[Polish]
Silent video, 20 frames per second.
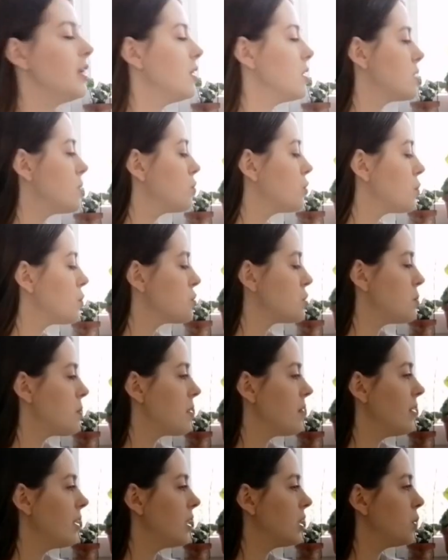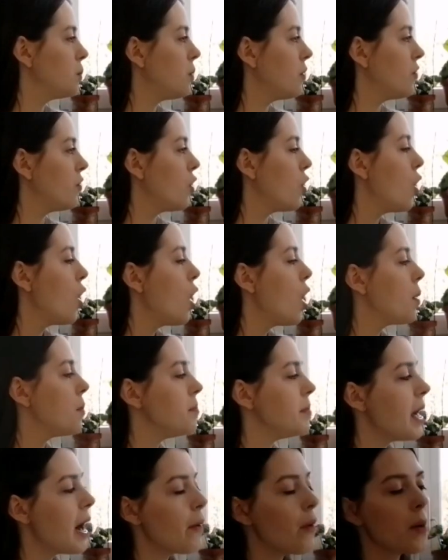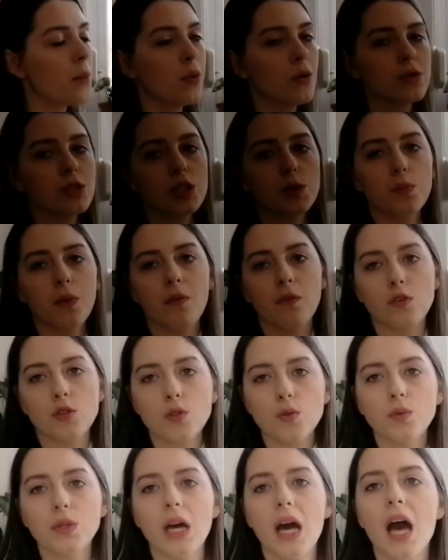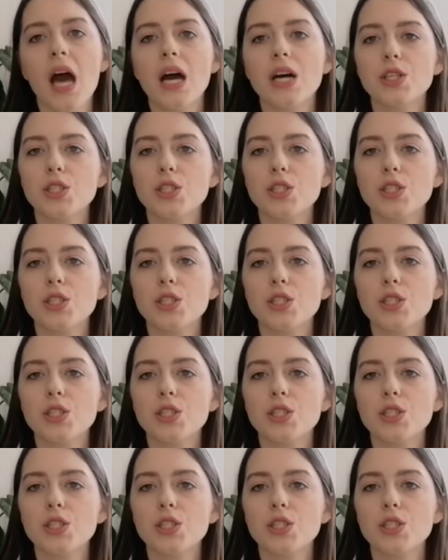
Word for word: Nie są to przebarwienia typowo białe bądź typowo żółte,